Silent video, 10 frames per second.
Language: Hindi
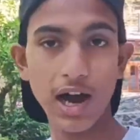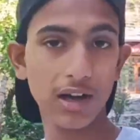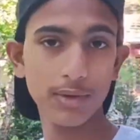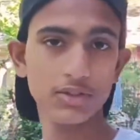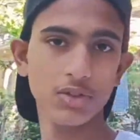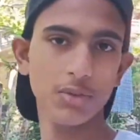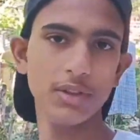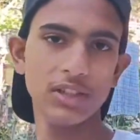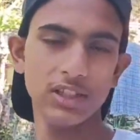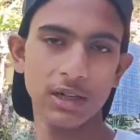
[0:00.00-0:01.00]
आग में जो भी
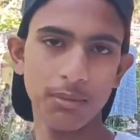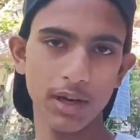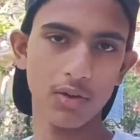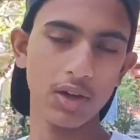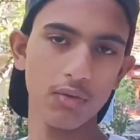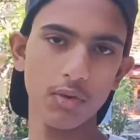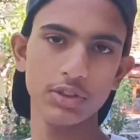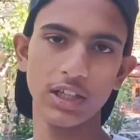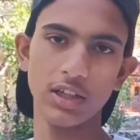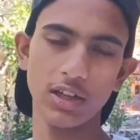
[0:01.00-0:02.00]
चीज़ आप बनाओगे वो
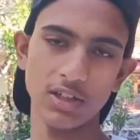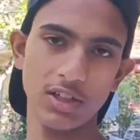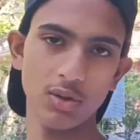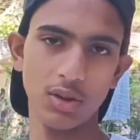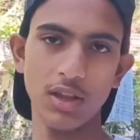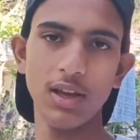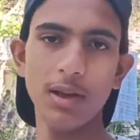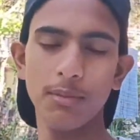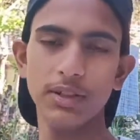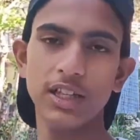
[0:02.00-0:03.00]
ज़्यादा टेस्टी होती है
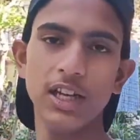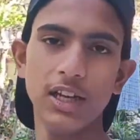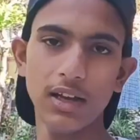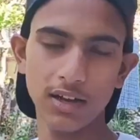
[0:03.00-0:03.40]
बजाय